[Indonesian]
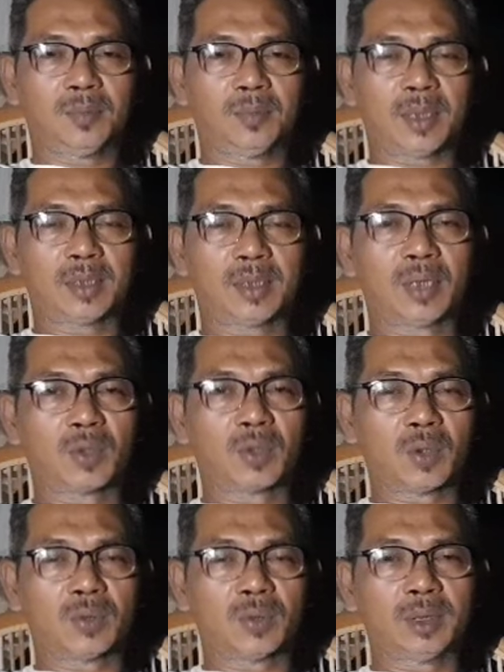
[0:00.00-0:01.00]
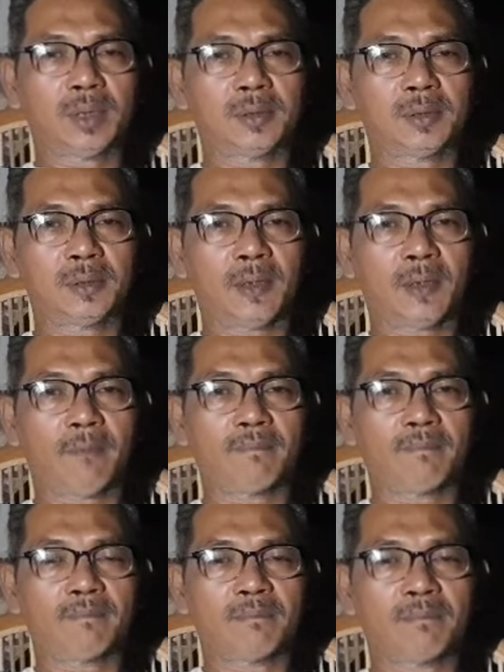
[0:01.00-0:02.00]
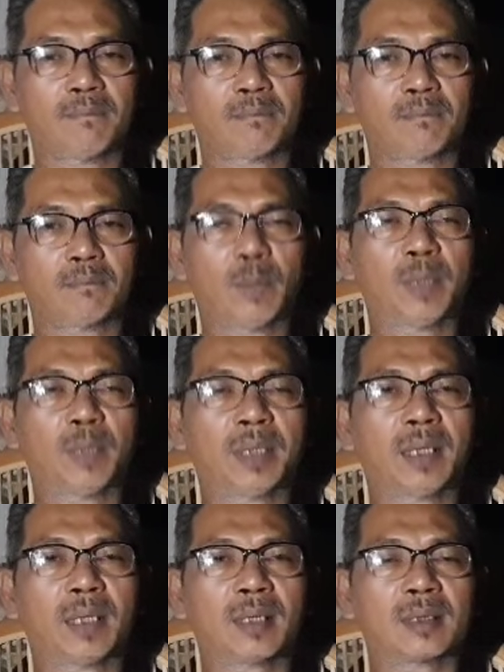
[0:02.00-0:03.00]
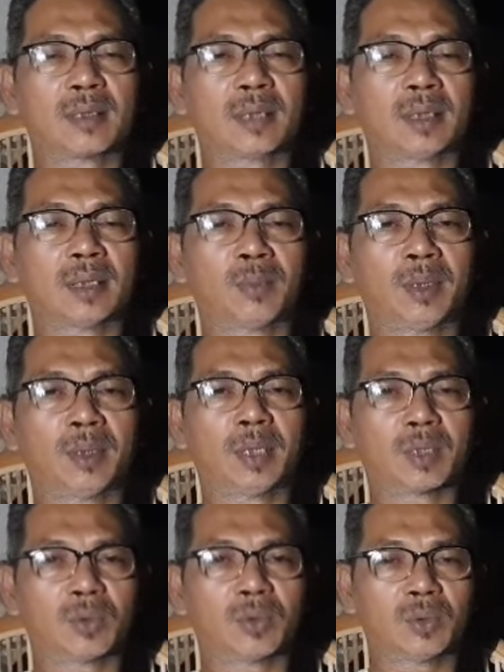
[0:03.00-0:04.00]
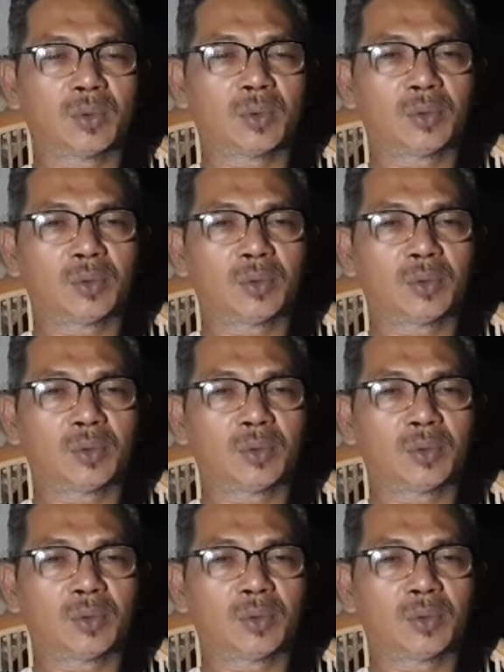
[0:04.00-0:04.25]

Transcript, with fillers: Presiden Jokowi memberikan statement yang sungguh,